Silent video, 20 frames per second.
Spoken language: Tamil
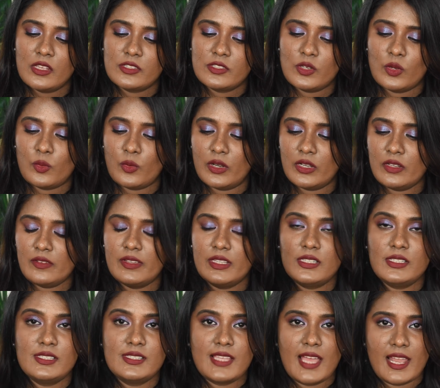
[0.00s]
ஸோ ஒன்று
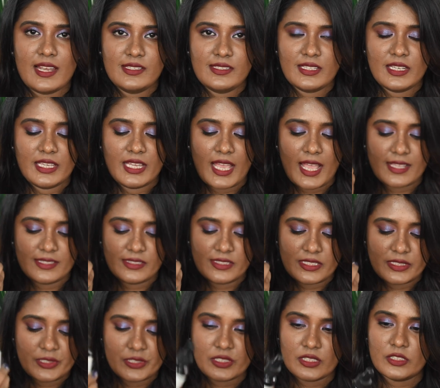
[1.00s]
வந்து சாலிசிலிக்
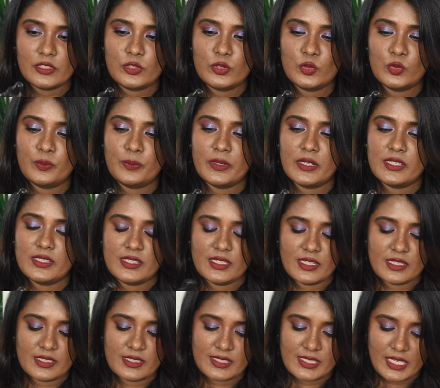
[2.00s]
ஆசிட் டூ
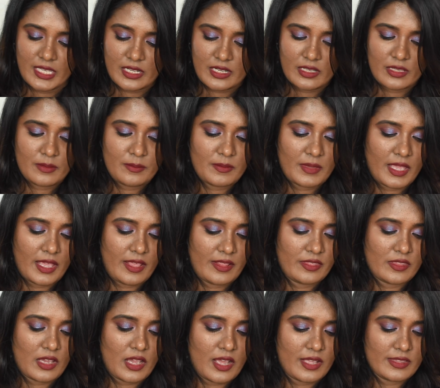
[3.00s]
பர்சன்ட் சீரம்
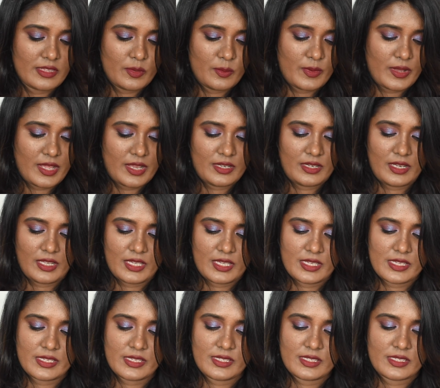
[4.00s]
அண்ட் அதர் ஒன்
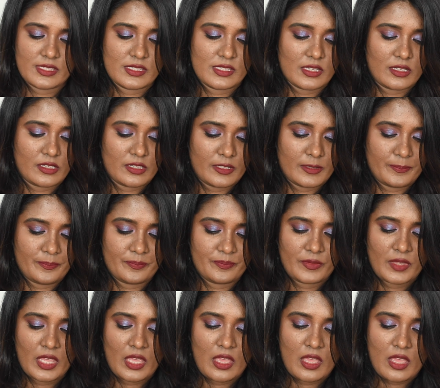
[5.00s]
இஸ்
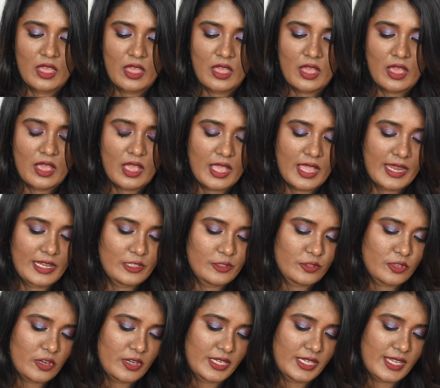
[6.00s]

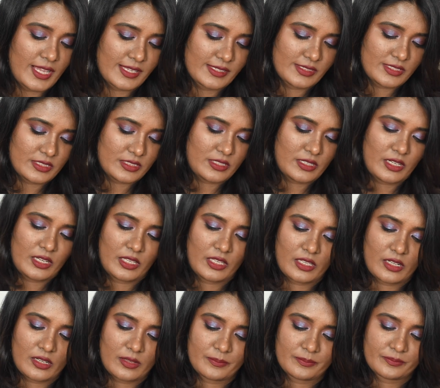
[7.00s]
ஹைலூரானிக் ஆசிட்
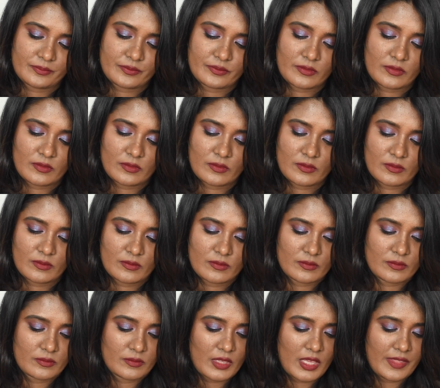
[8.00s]
நினைக்கிறேன்
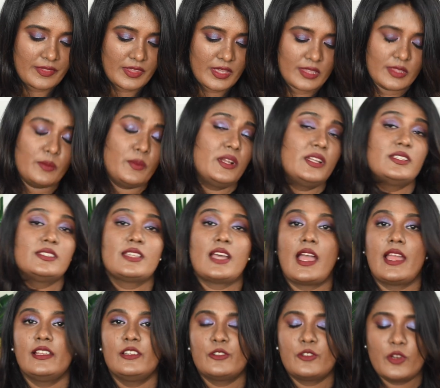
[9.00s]
and the other one is
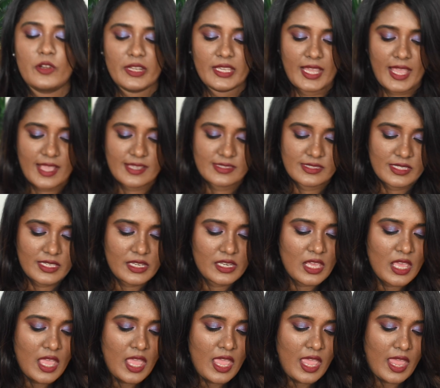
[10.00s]
hyaluronic acid
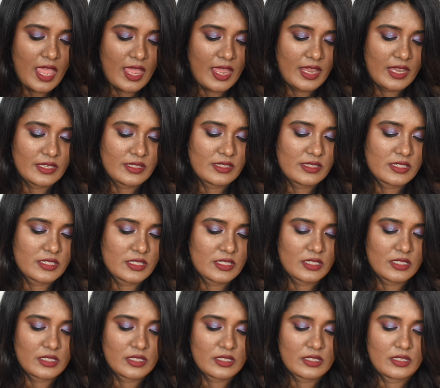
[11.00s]
and
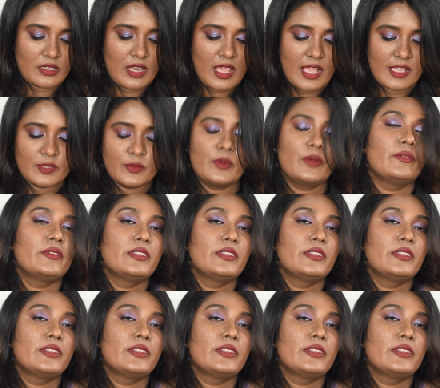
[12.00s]
uh, last one